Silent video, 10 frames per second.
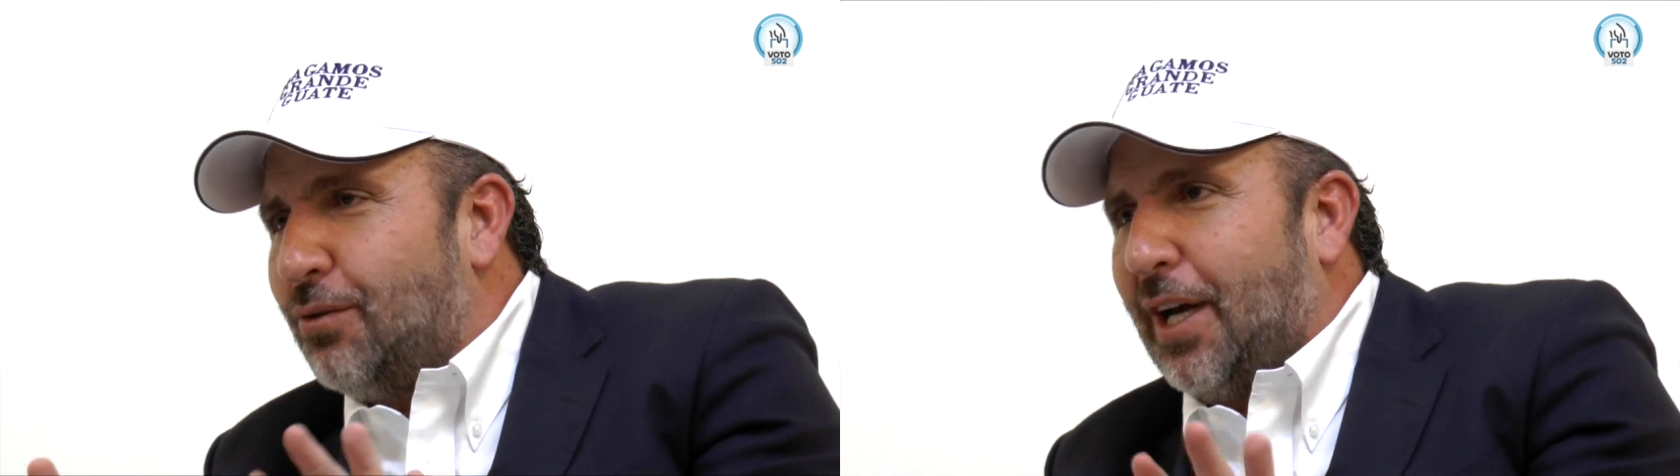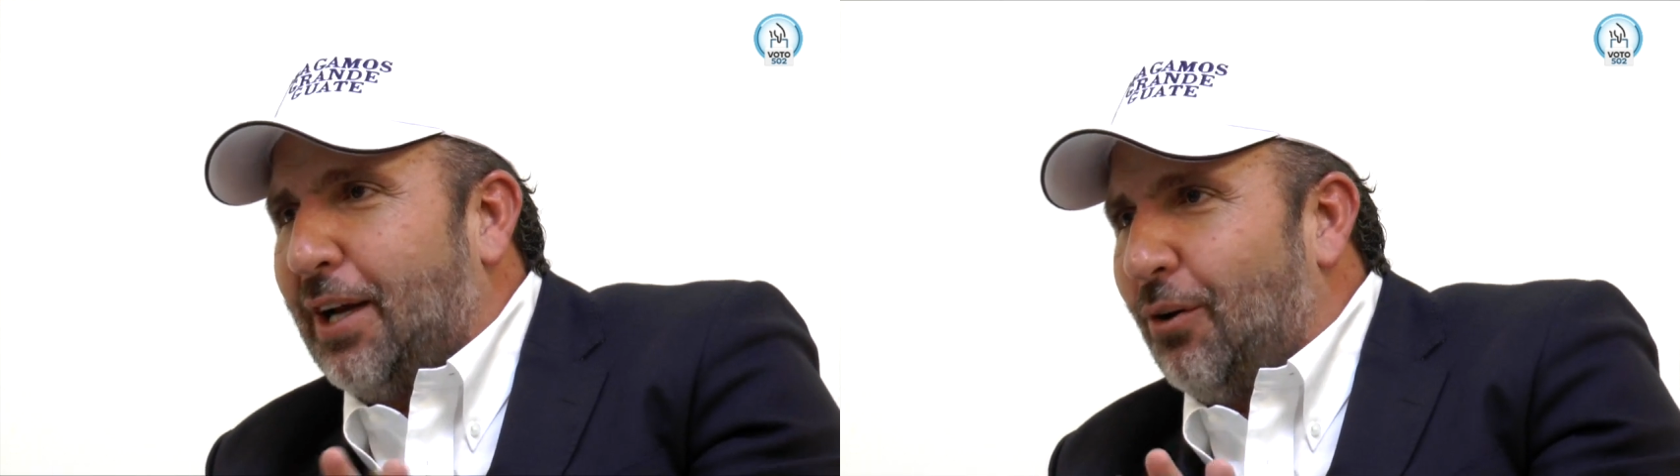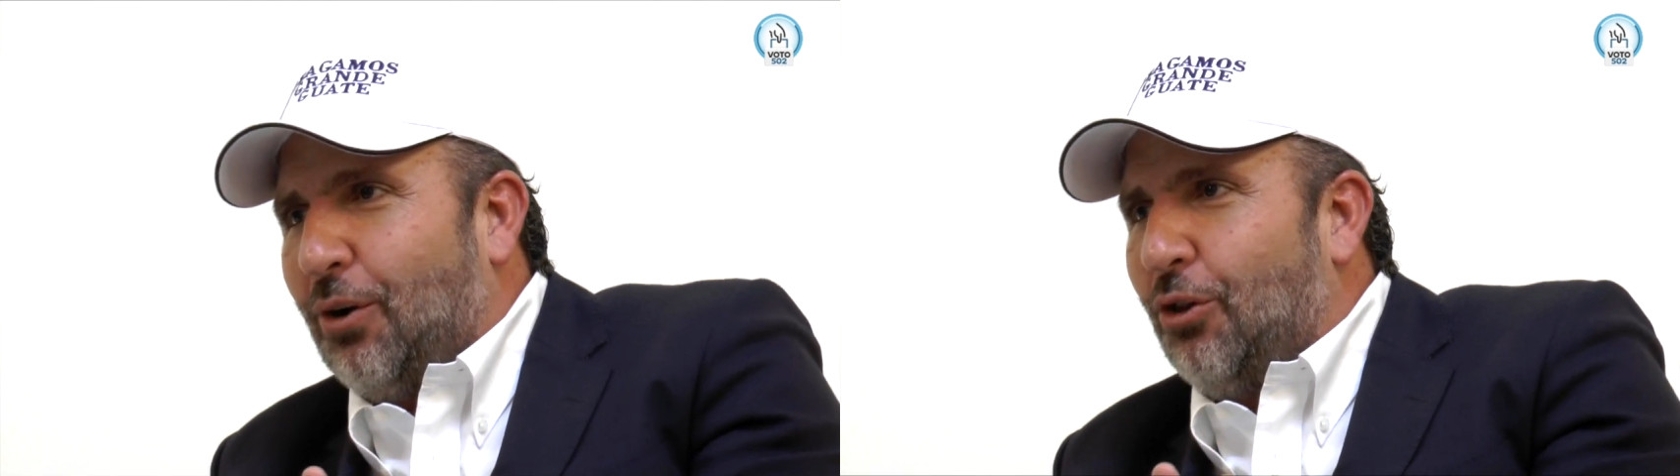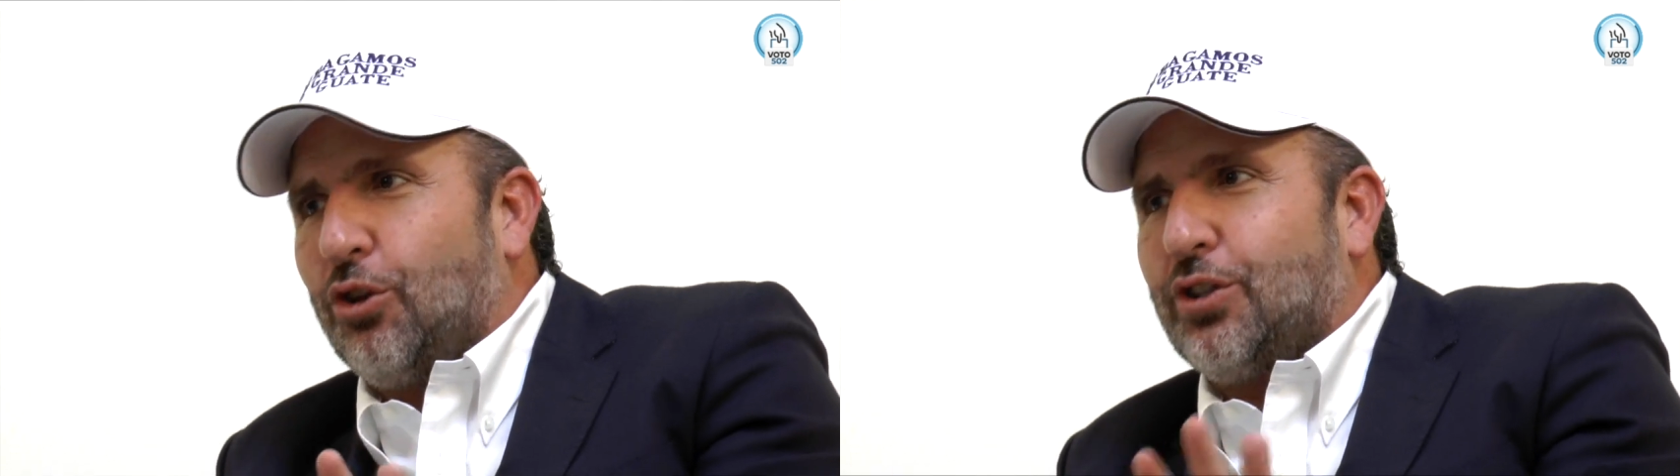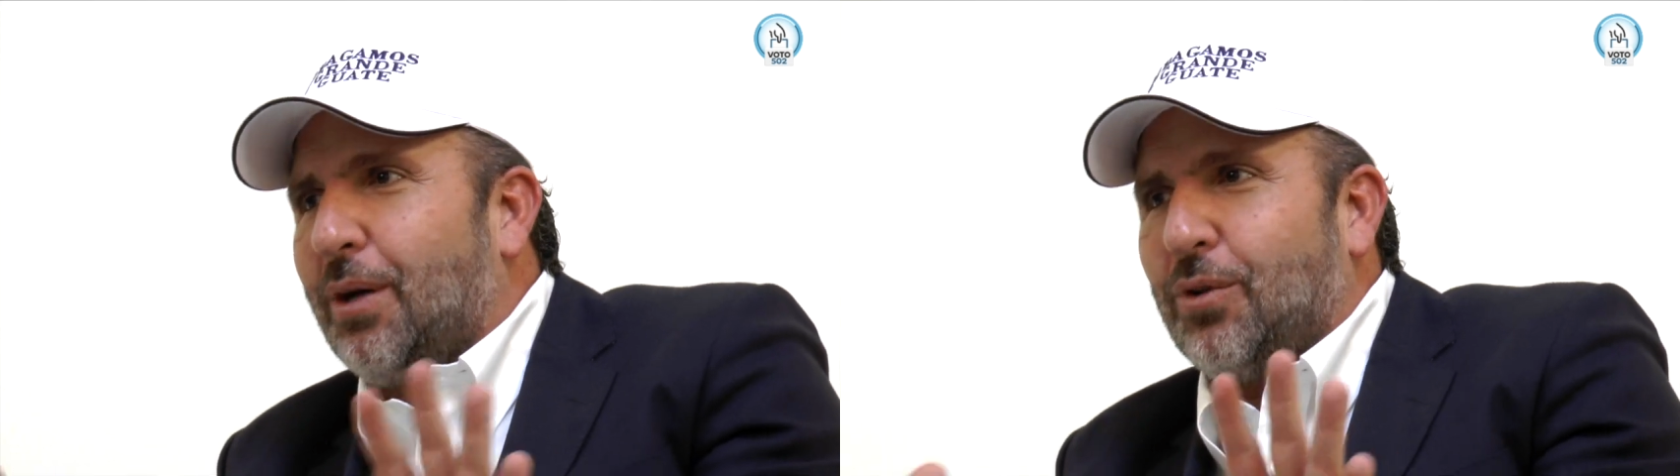O sea, no,
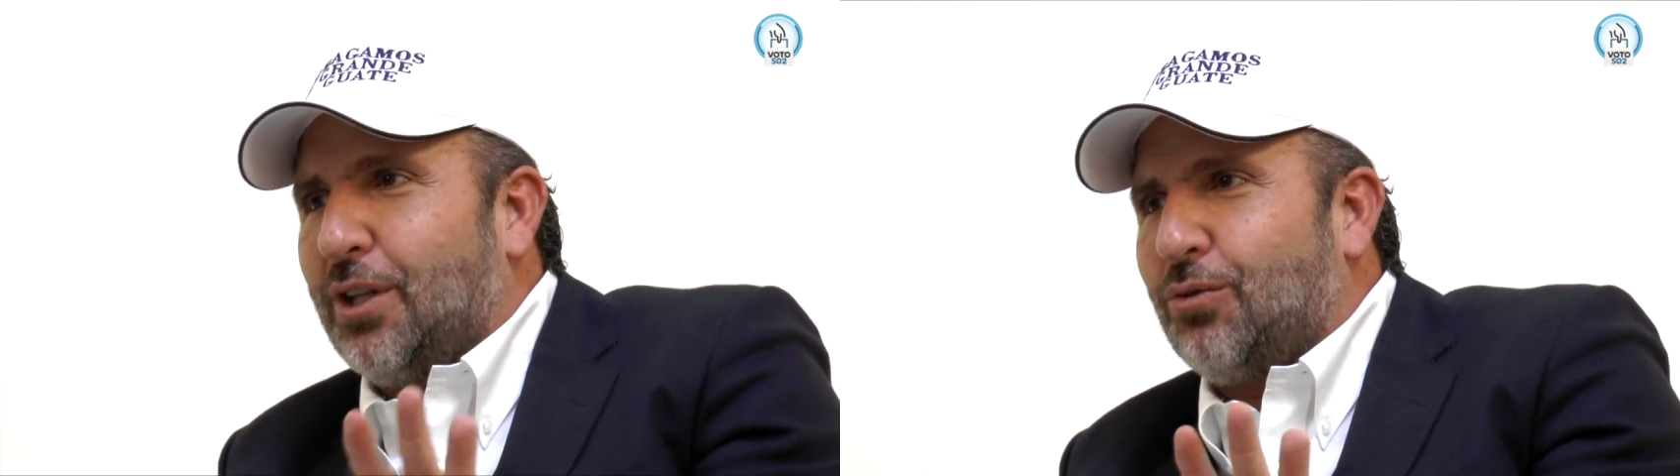estamos